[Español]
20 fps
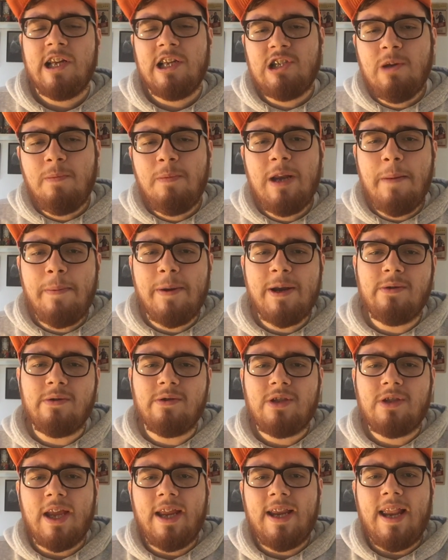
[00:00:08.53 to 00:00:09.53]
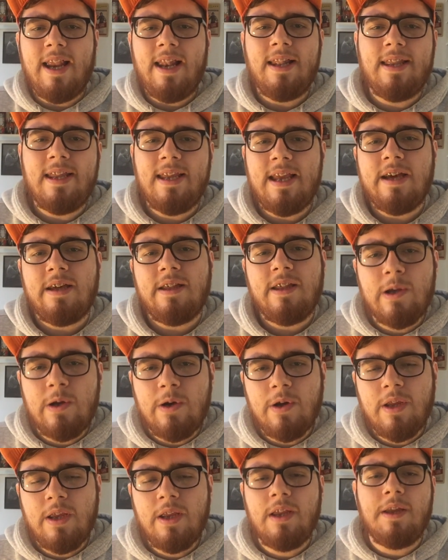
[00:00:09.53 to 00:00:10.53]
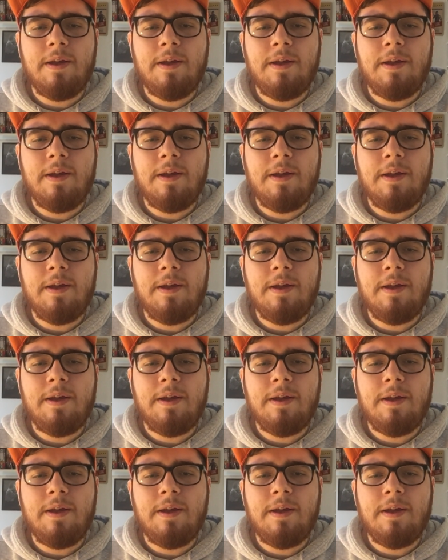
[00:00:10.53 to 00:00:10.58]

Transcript: Yo me lo pregunté en el día de hoy